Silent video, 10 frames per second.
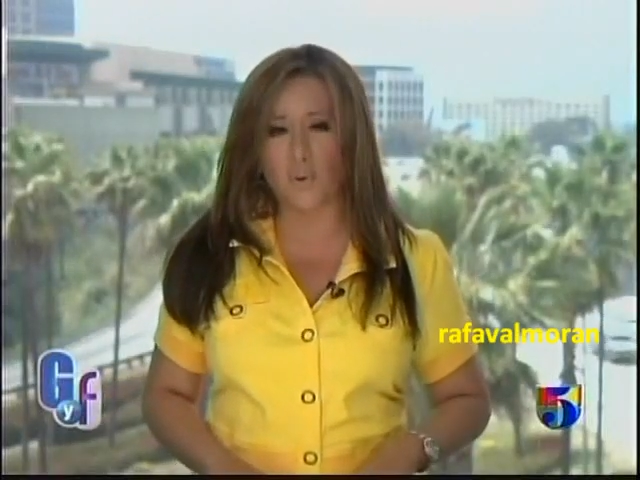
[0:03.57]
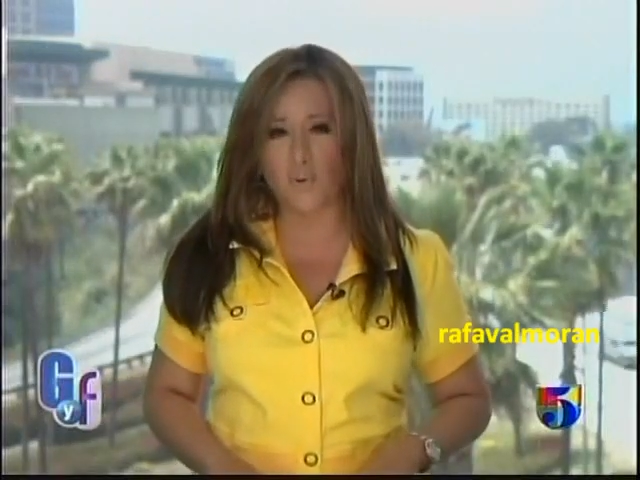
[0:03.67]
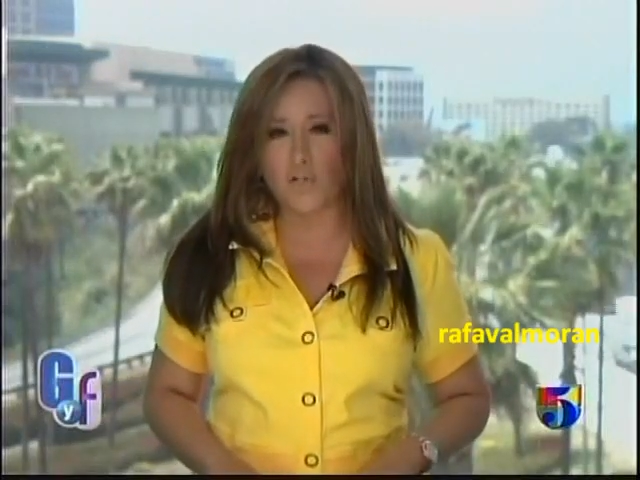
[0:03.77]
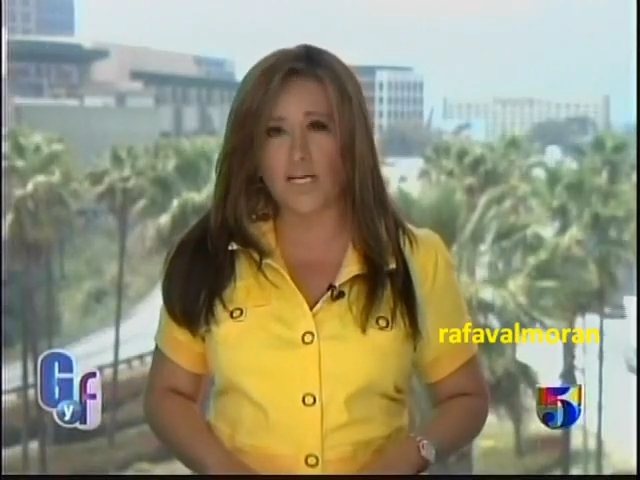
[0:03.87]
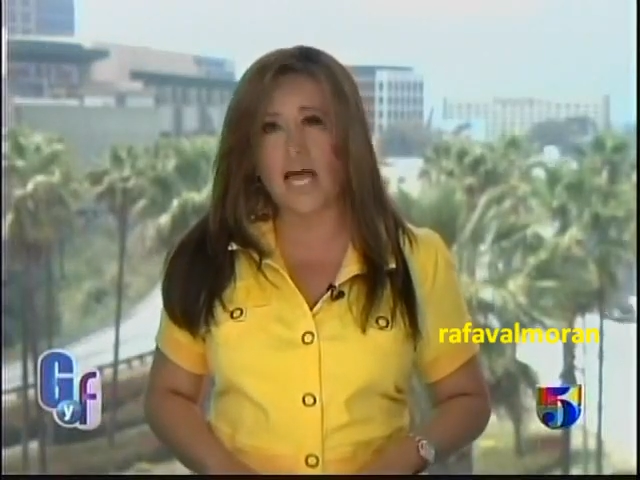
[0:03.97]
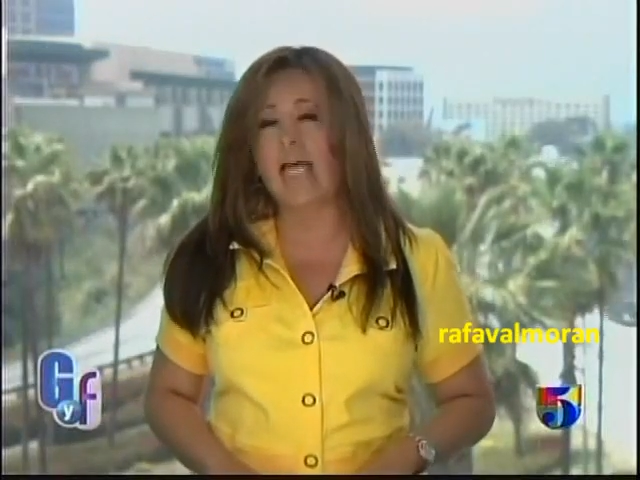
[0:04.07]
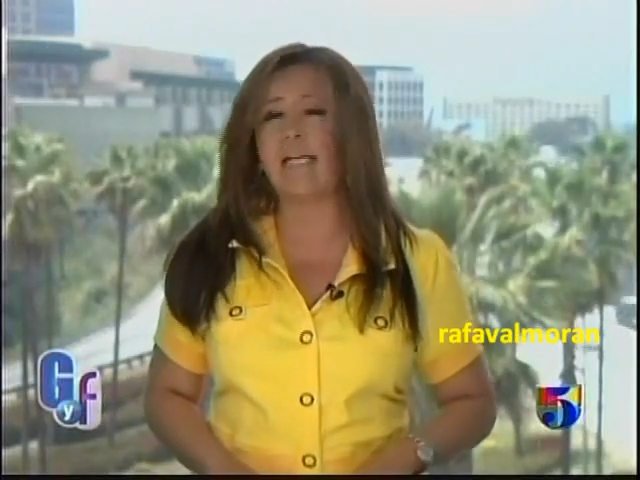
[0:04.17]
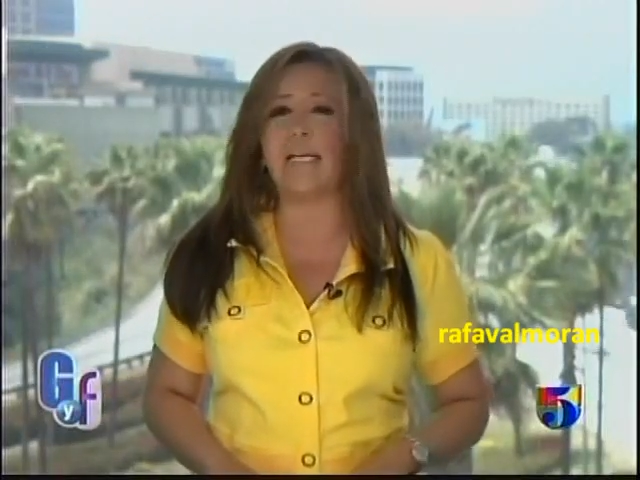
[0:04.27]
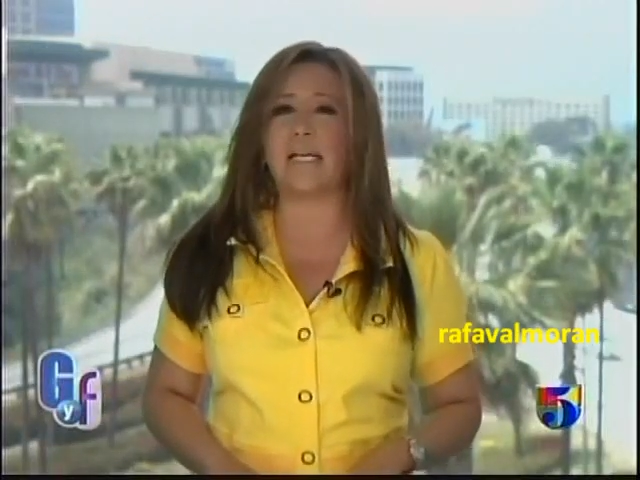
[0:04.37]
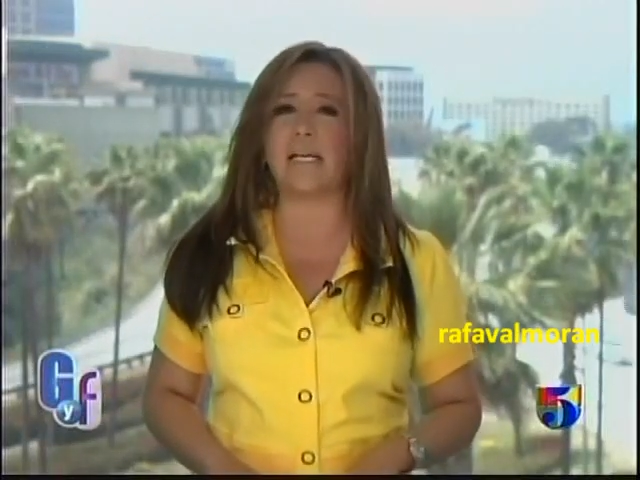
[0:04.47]
Lucía
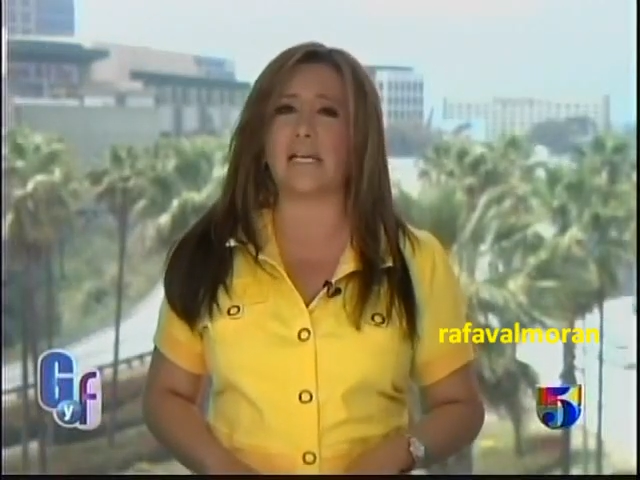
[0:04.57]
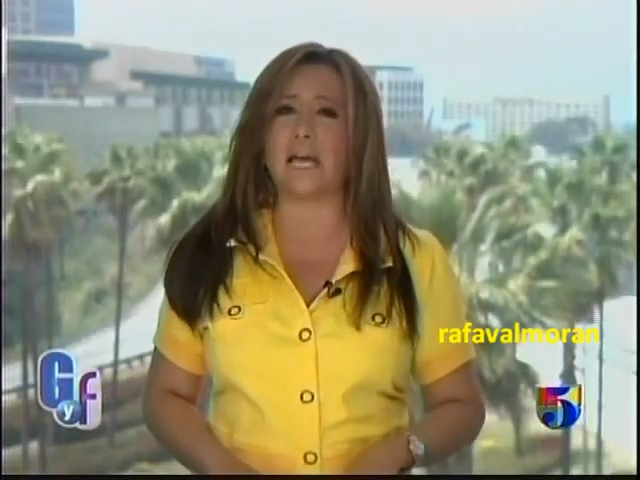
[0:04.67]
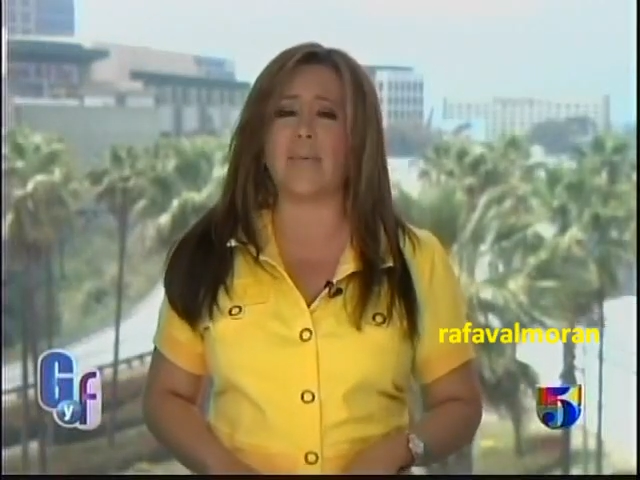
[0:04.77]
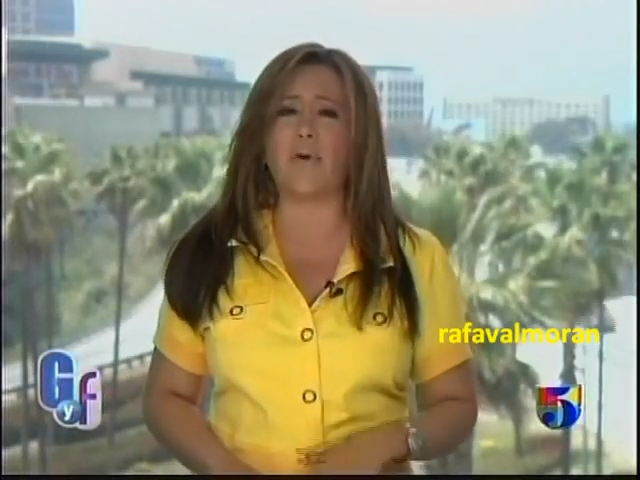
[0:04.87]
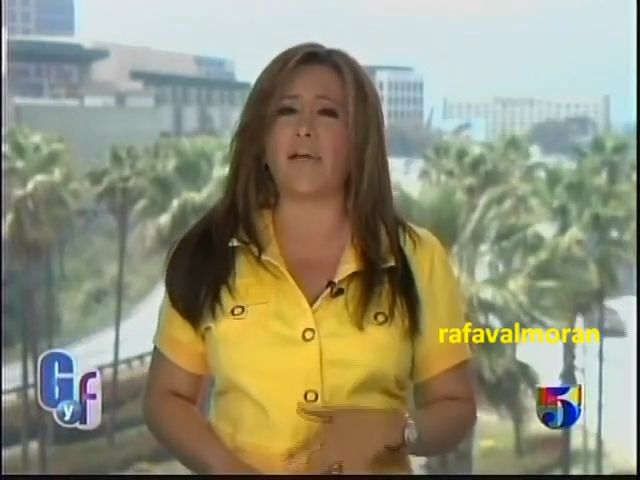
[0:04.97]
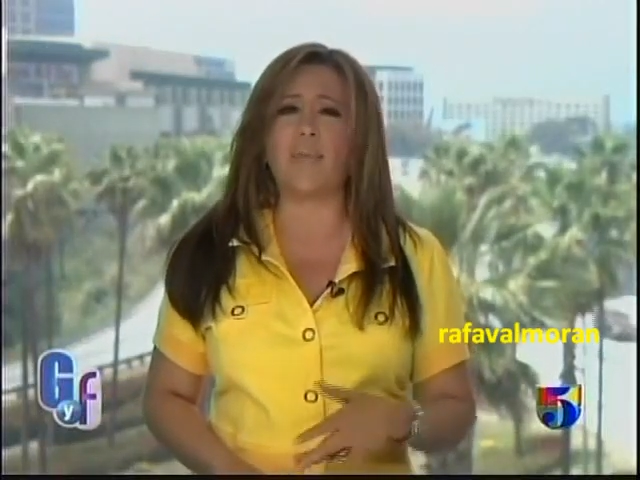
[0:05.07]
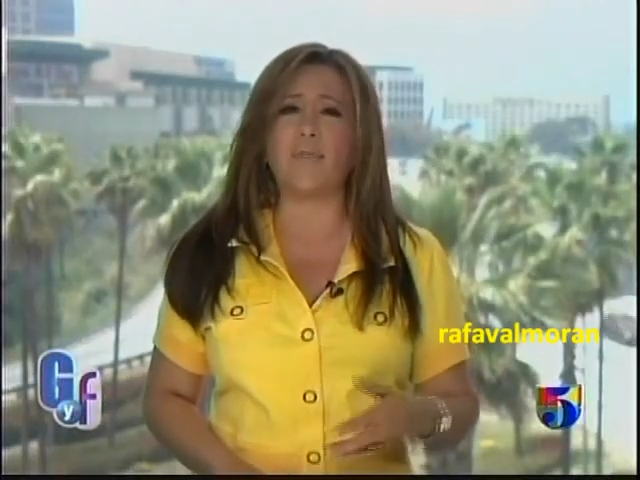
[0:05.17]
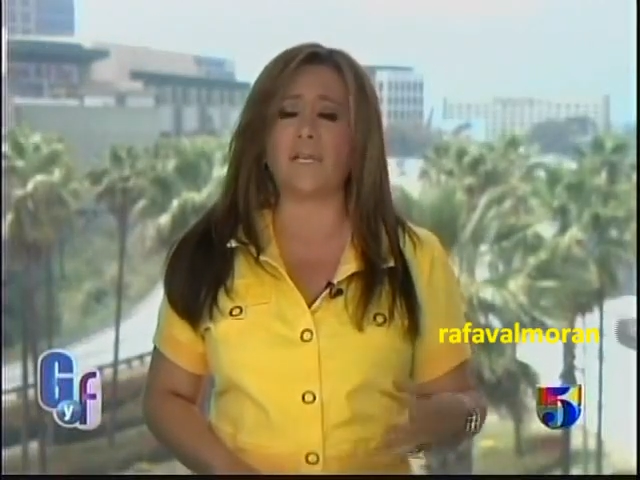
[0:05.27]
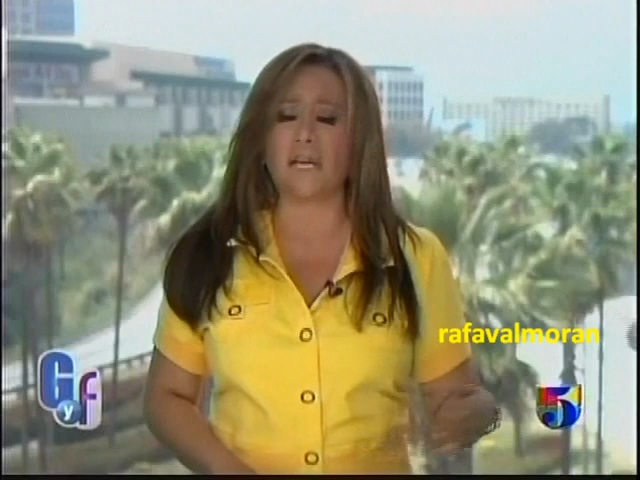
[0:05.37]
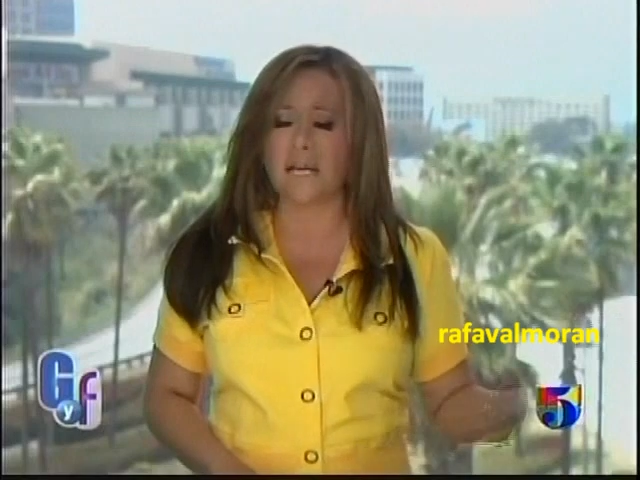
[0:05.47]
y abordamos